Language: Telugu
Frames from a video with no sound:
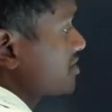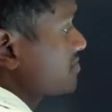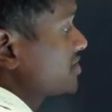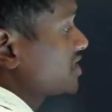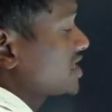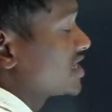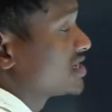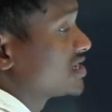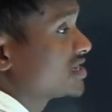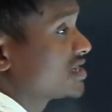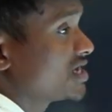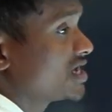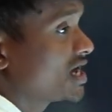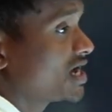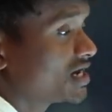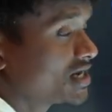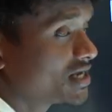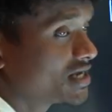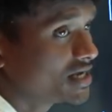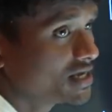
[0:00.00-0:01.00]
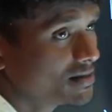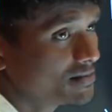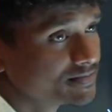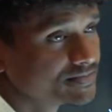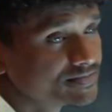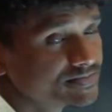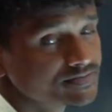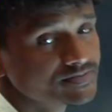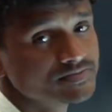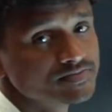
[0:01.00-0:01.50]
సార్ మీకు ఎంత ఇవ్వాలి
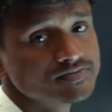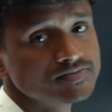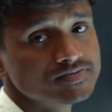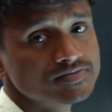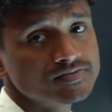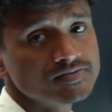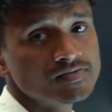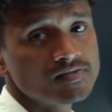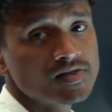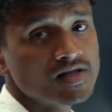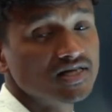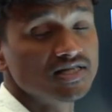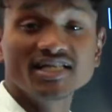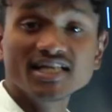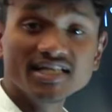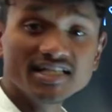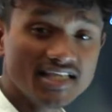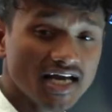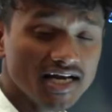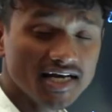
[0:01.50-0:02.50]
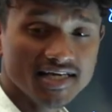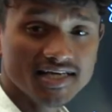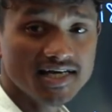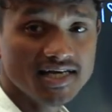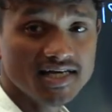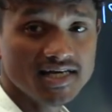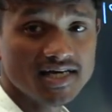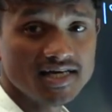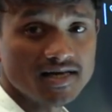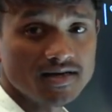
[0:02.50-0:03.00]
జీతాలు
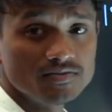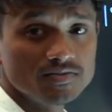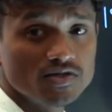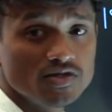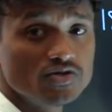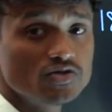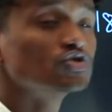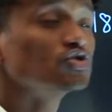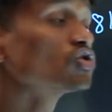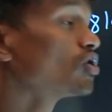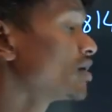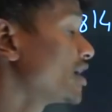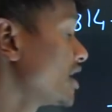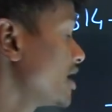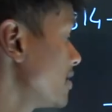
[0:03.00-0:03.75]
ఇవ్వాలి కదా సో